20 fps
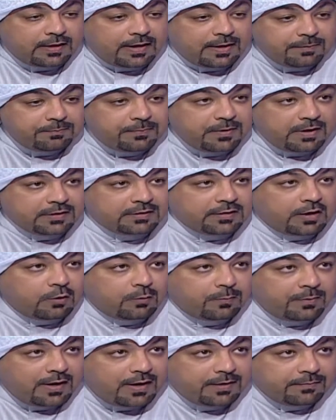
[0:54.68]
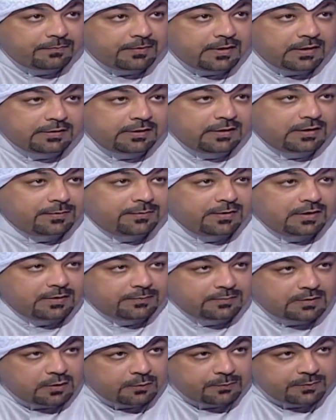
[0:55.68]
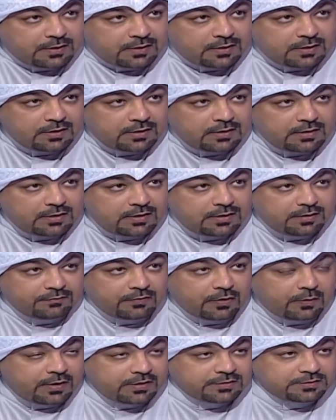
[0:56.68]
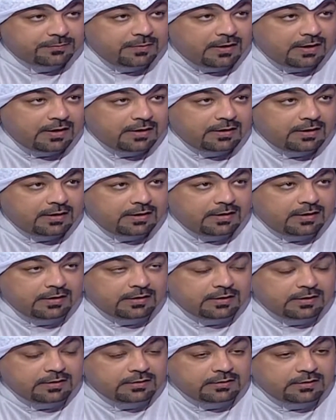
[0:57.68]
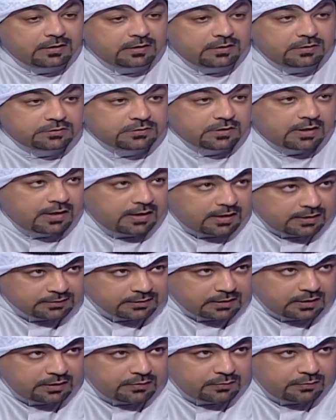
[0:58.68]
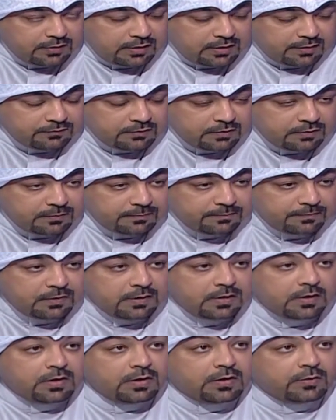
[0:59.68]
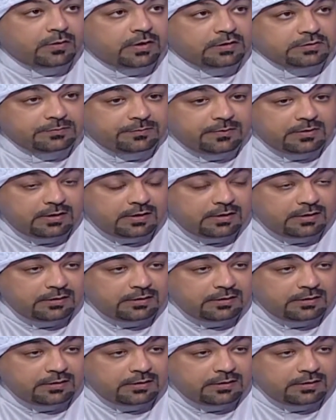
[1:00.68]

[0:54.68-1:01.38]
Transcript: حبيت أو ما حبيت احنا ما احنا مداومين فواجب علينا ان احنا نتخذ اجراءات قانونيه فيهم واجب ان